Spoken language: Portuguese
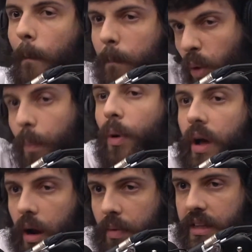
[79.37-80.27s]
pro
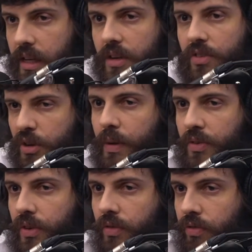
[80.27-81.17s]
programa deles
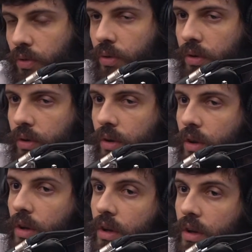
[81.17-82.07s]
específico.
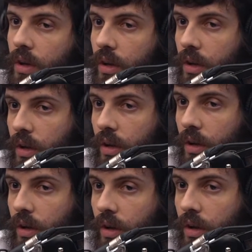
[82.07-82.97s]
Tu veio aqui só pra fazer o flow?